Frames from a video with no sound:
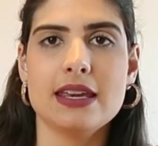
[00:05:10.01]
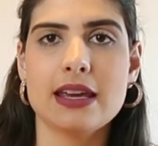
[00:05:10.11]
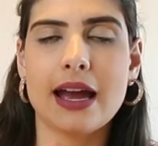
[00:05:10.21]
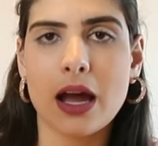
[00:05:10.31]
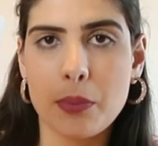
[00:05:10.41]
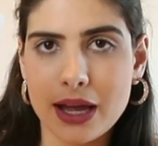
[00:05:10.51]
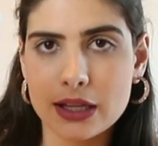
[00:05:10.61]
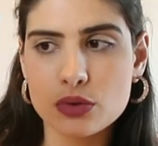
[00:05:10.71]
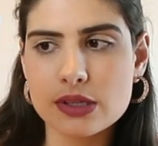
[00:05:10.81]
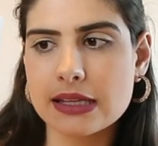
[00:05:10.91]
em
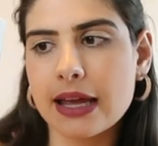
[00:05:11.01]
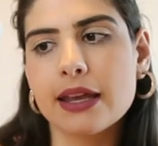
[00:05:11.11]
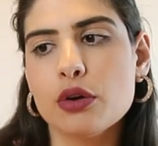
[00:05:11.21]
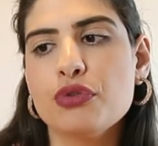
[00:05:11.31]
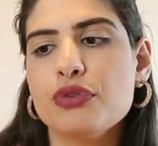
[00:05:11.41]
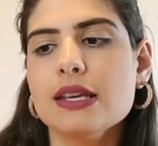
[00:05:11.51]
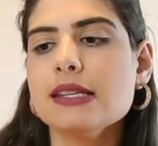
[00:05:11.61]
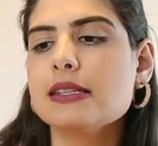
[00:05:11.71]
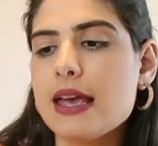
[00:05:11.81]
acabados, né, que eu fiz.